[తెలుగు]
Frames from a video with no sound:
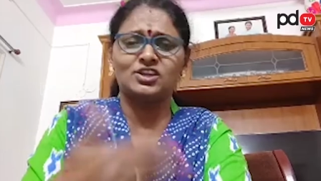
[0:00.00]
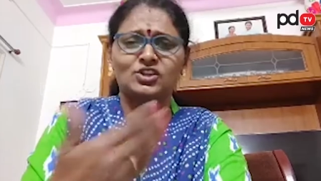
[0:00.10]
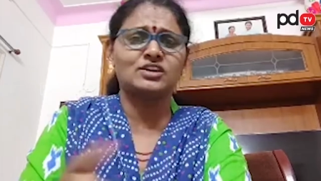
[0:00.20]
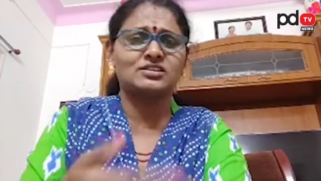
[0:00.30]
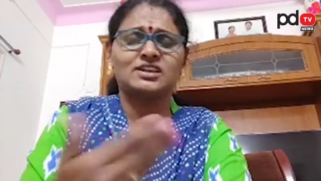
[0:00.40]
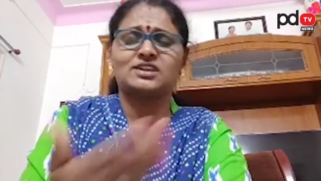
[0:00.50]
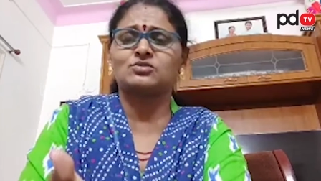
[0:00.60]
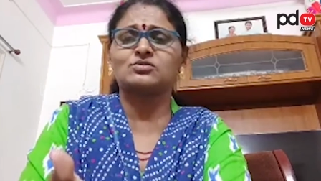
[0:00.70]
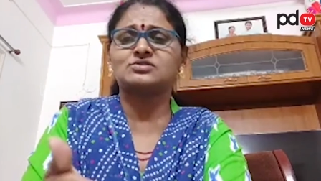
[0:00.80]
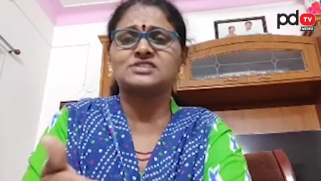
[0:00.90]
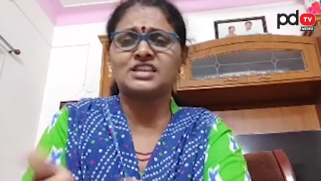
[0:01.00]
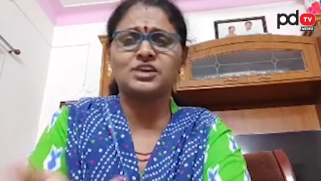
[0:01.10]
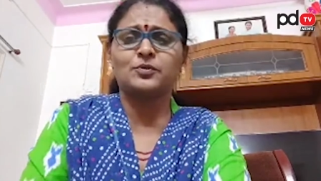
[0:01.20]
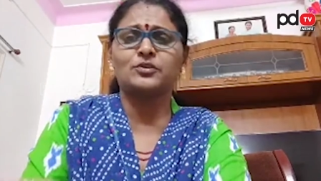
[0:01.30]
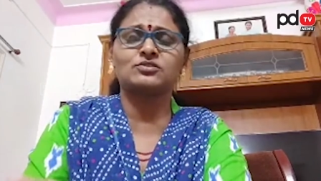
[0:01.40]
ఏదో తనకు
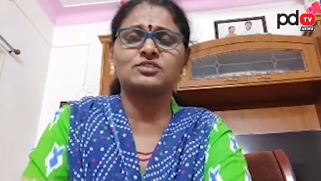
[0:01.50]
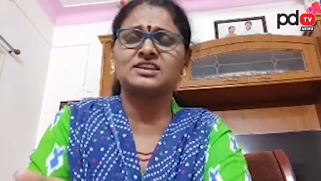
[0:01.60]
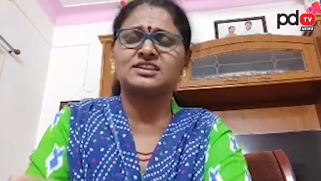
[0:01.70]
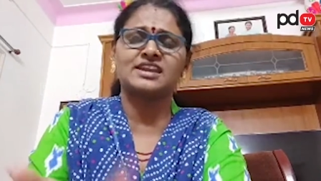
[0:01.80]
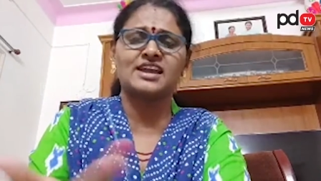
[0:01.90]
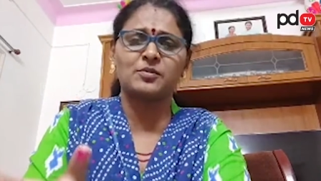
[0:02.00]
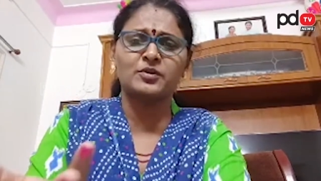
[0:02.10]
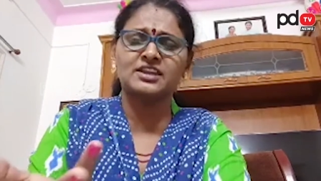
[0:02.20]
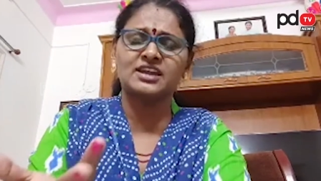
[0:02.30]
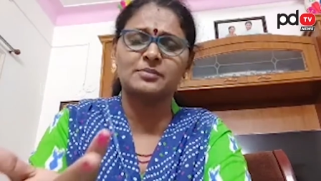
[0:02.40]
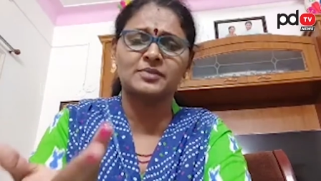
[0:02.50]
జరిగిపోతుంది ఇది లేకపోతే